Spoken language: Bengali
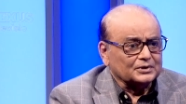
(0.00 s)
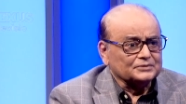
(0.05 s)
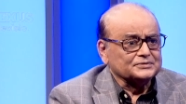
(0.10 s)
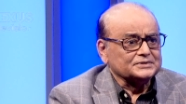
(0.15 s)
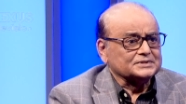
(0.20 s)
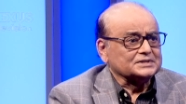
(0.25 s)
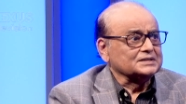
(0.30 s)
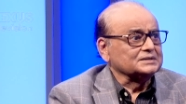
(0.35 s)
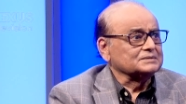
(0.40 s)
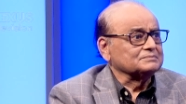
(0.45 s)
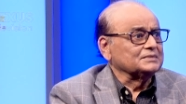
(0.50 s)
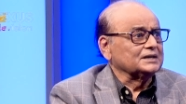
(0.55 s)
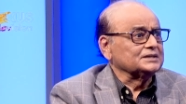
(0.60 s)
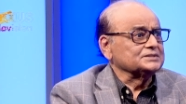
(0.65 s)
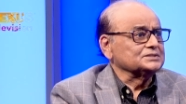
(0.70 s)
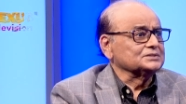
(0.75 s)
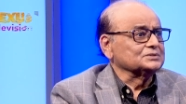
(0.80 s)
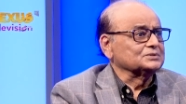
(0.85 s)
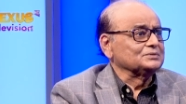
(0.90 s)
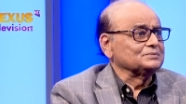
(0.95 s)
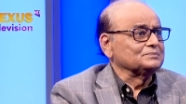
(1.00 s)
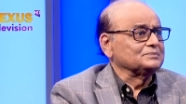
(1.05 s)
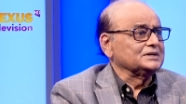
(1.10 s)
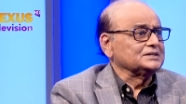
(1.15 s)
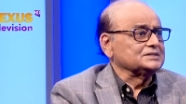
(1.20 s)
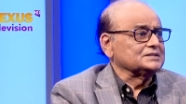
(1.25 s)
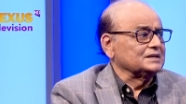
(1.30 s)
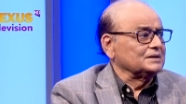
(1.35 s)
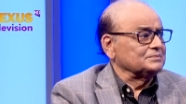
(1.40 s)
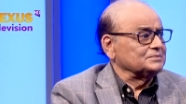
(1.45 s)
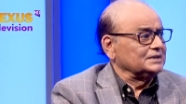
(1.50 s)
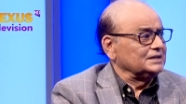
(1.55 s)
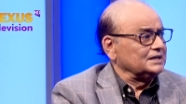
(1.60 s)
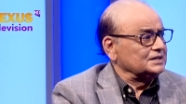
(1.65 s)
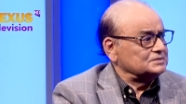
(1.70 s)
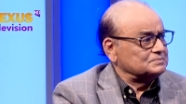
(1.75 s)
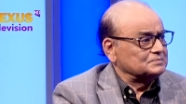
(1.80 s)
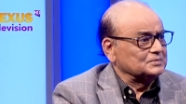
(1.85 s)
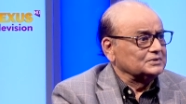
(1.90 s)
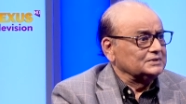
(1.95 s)
প্রফিটের মার্জিন খুব বেশি আপনি
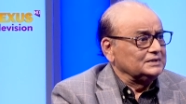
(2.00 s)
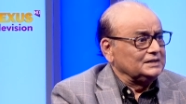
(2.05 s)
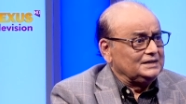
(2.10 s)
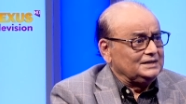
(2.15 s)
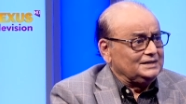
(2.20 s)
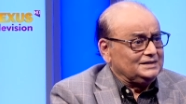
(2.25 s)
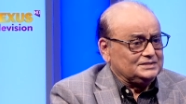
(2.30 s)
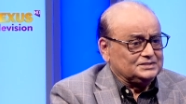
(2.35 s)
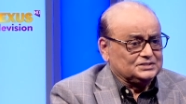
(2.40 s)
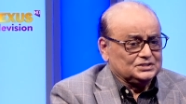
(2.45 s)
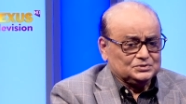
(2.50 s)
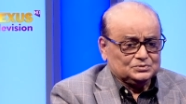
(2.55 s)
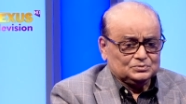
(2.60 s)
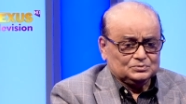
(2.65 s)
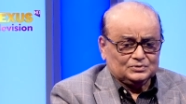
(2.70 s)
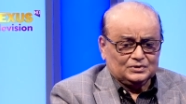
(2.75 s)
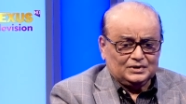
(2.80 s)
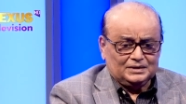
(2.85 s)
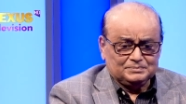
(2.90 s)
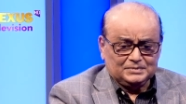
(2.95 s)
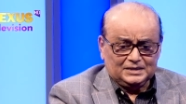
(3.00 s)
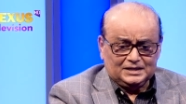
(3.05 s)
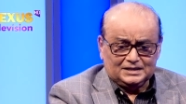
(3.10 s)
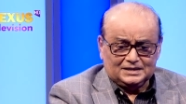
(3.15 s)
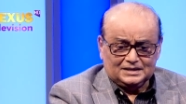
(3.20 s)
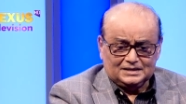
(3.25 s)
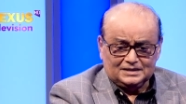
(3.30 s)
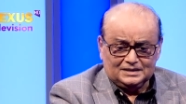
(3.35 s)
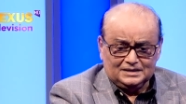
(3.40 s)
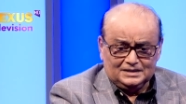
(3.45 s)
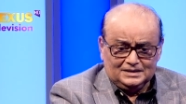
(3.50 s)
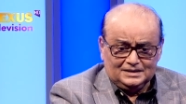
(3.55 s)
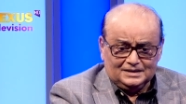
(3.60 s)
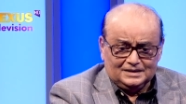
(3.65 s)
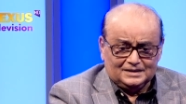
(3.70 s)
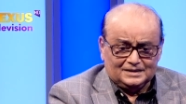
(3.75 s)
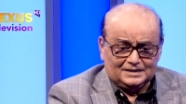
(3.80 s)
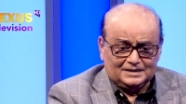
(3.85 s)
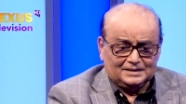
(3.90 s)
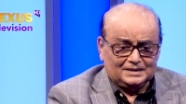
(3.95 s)
এক্সপোর্ট যে জুতো আপনি এখানে
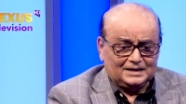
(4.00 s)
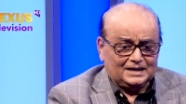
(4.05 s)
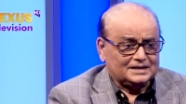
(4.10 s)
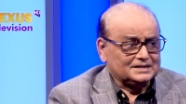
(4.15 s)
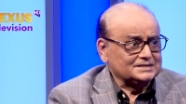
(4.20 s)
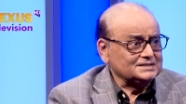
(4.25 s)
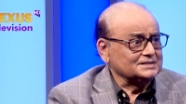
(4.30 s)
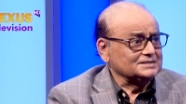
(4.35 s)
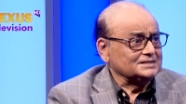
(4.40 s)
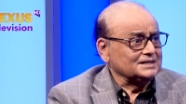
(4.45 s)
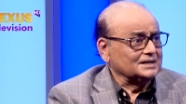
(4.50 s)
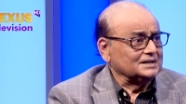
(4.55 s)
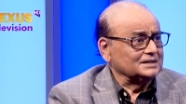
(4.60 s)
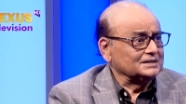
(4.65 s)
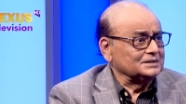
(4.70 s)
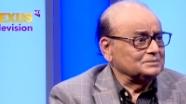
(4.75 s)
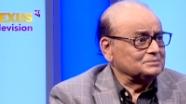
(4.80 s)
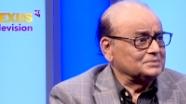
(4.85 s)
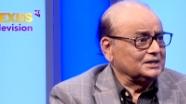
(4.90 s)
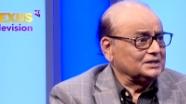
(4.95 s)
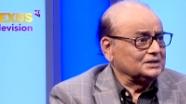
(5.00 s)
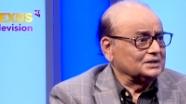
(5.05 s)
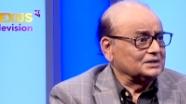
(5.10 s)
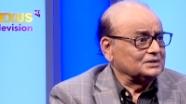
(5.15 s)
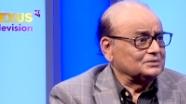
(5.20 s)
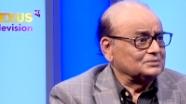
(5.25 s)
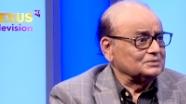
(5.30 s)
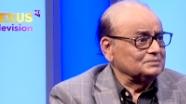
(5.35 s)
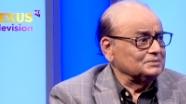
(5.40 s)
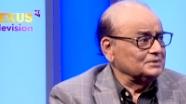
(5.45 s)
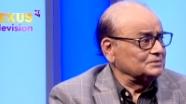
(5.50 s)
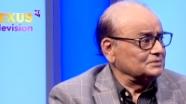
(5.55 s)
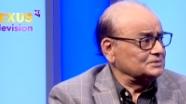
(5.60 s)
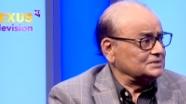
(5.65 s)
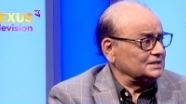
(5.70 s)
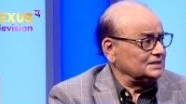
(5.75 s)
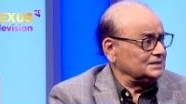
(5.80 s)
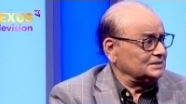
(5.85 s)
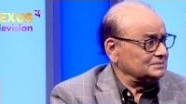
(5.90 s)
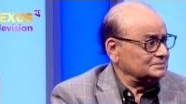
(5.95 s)
এক হাজার টাকা দিয়ে বিক্রি করবেন
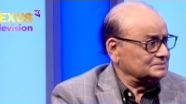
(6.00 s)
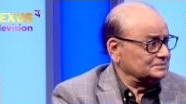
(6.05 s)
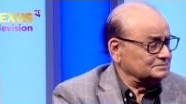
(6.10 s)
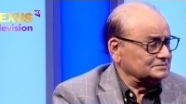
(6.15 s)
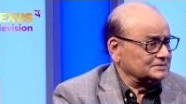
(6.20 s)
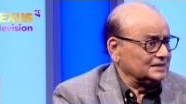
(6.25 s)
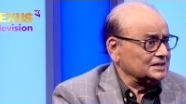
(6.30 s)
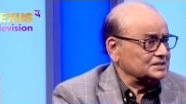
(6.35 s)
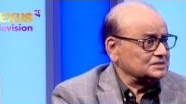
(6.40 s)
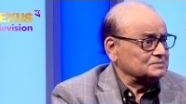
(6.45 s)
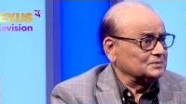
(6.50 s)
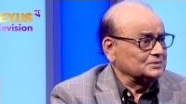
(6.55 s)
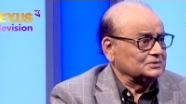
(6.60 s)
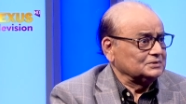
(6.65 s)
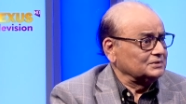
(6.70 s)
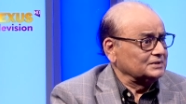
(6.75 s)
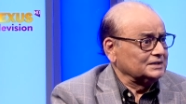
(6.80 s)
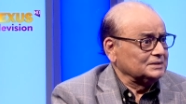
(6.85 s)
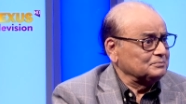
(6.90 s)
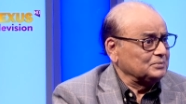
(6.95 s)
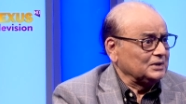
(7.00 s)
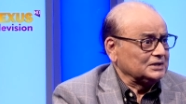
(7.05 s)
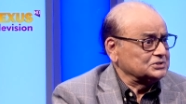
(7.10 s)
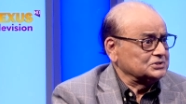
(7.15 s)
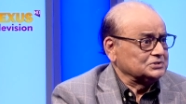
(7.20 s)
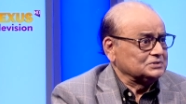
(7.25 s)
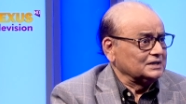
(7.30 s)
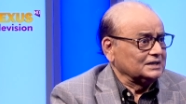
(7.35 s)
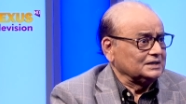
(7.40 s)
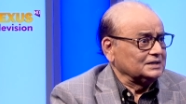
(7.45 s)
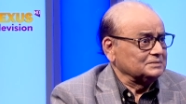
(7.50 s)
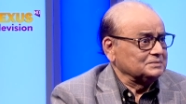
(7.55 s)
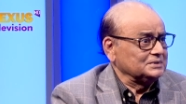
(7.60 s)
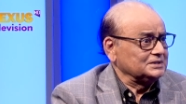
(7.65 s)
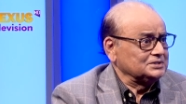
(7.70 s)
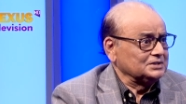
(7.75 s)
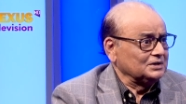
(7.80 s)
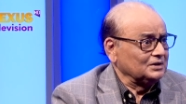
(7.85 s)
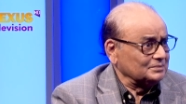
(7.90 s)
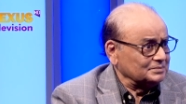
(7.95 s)
ওটা এক্সপোর্ট করলে পাঁচশো টাকার
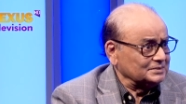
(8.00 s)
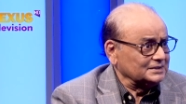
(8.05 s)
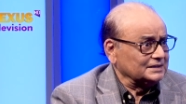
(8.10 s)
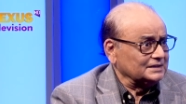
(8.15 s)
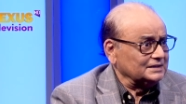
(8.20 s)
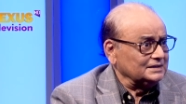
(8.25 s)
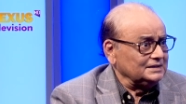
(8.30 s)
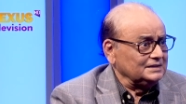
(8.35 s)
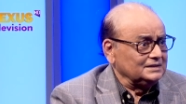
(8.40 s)
বেশি হবে না